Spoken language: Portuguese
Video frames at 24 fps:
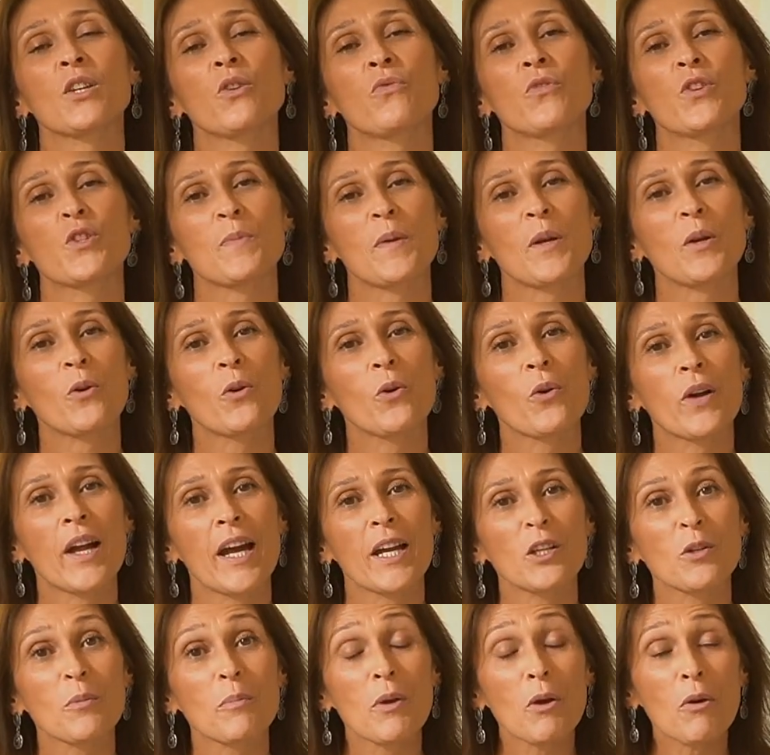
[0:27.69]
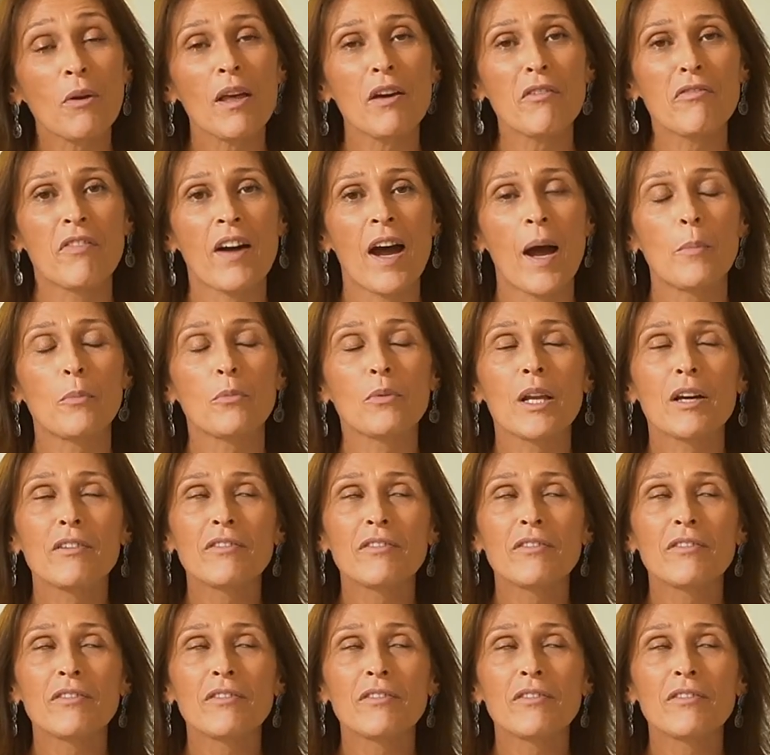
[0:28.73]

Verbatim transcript: que eu fiz para colocar no meu lavabo.